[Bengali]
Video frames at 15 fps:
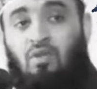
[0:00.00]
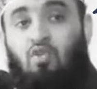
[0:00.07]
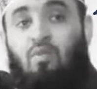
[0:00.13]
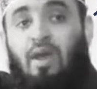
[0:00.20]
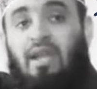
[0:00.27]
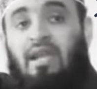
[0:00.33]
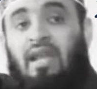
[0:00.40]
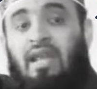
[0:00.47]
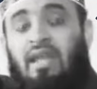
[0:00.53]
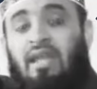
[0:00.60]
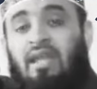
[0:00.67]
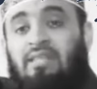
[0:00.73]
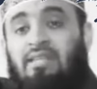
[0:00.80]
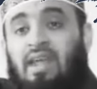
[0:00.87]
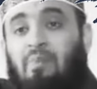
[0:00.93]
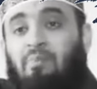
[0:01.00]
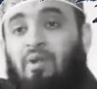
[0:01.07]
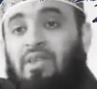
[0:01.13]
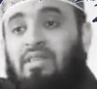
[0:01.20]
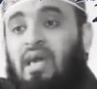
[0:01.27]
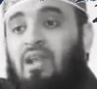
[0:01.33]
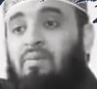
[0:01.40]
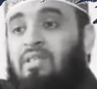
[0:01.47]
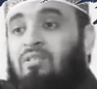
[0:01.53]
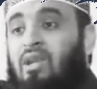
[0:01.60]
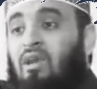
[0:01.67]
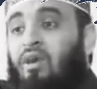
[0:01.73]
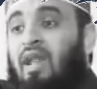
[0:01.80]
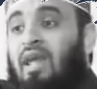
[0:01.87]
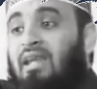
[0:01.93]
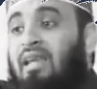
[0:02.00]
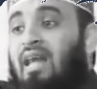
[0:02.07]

কুমারী নারী যারা পর্দার ভেতরে অনেক